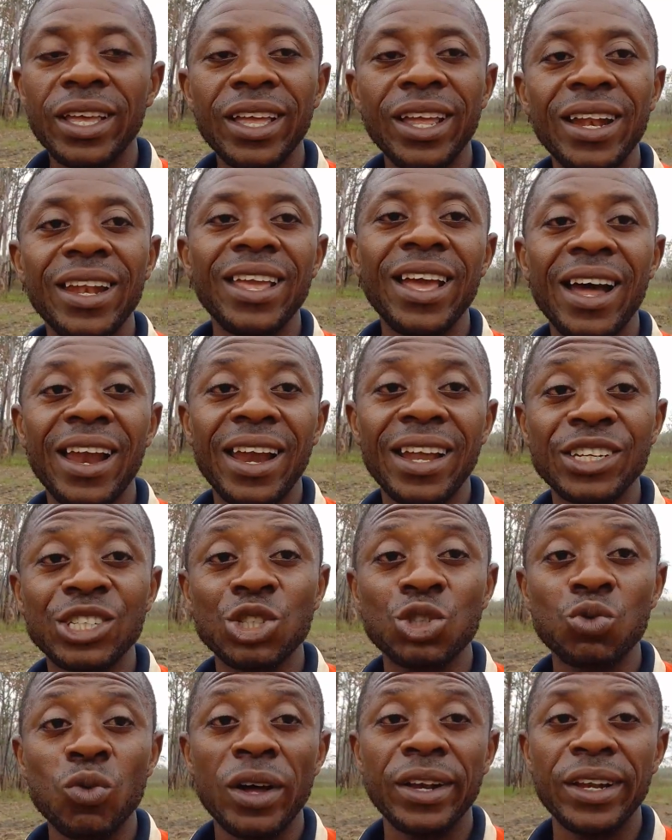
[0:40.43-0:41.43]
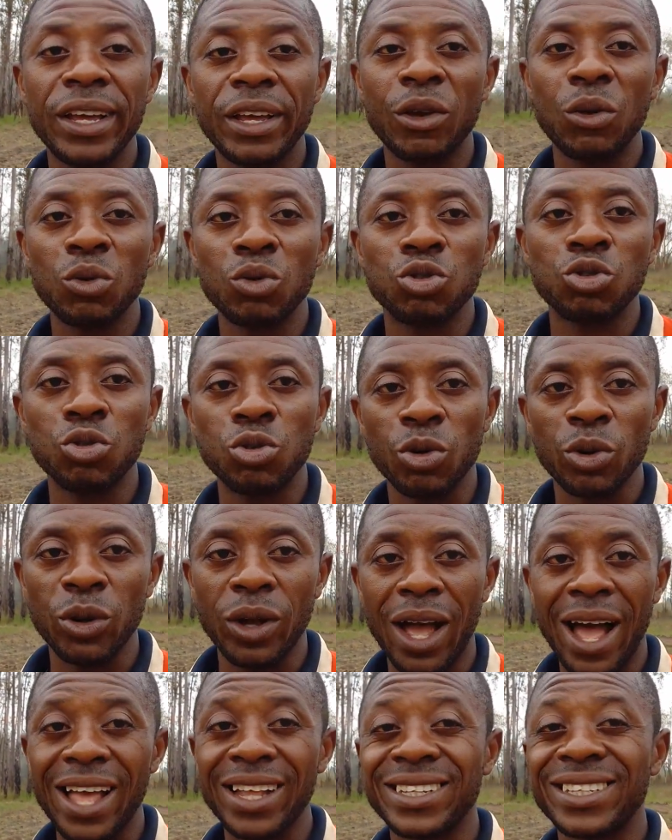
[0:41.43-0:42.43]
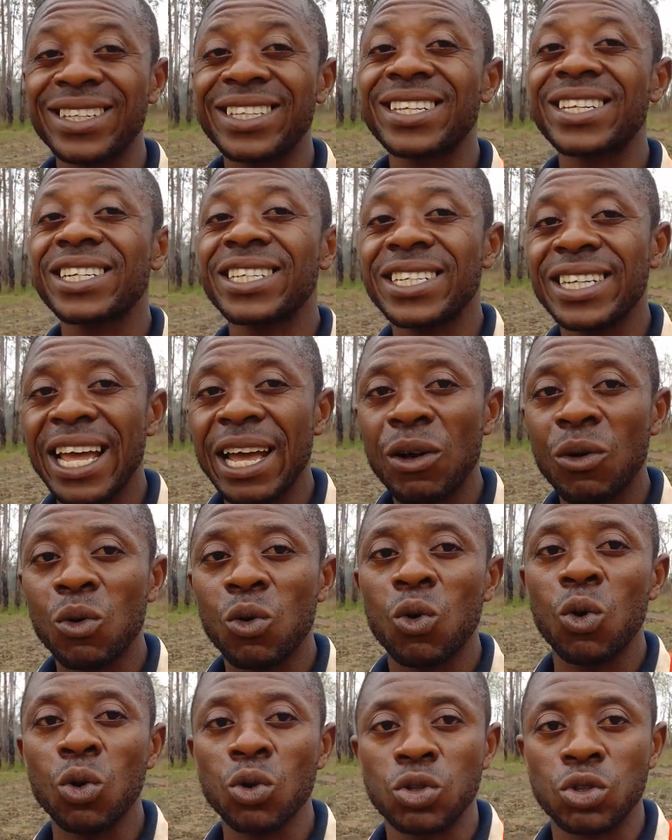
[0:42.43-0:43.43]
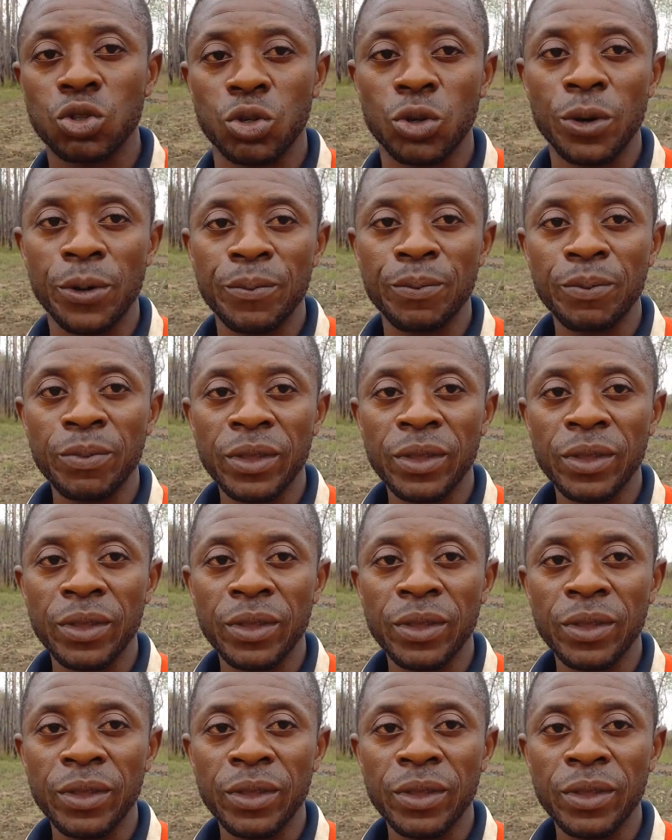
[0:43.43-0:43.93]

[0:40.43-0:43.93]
Il y a les choix des cultures à très courte,